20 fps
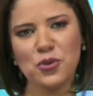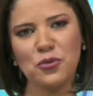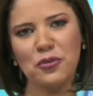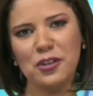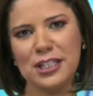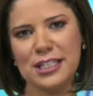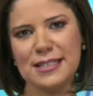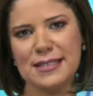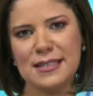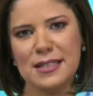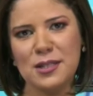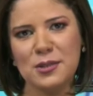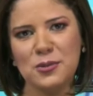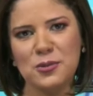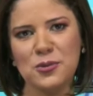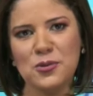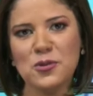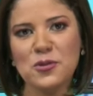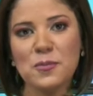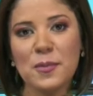
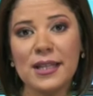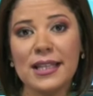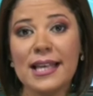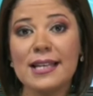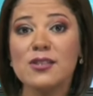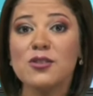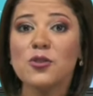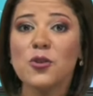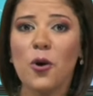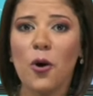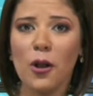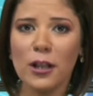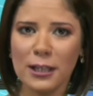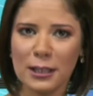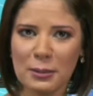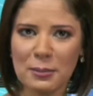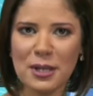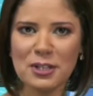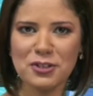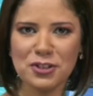oferecidos pela
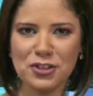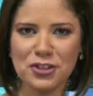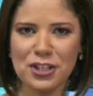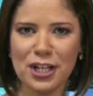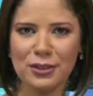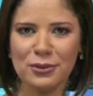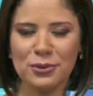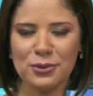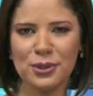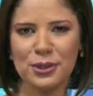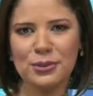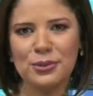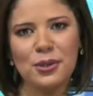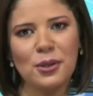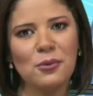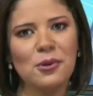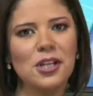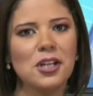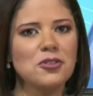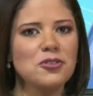Escola da Magistratura do
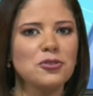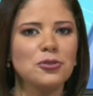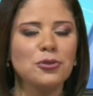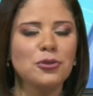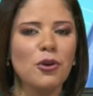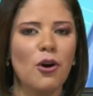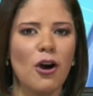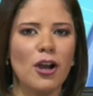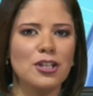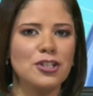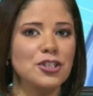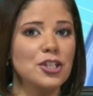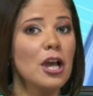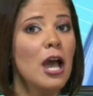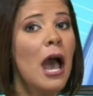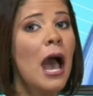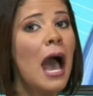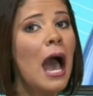Rio Grande do Norte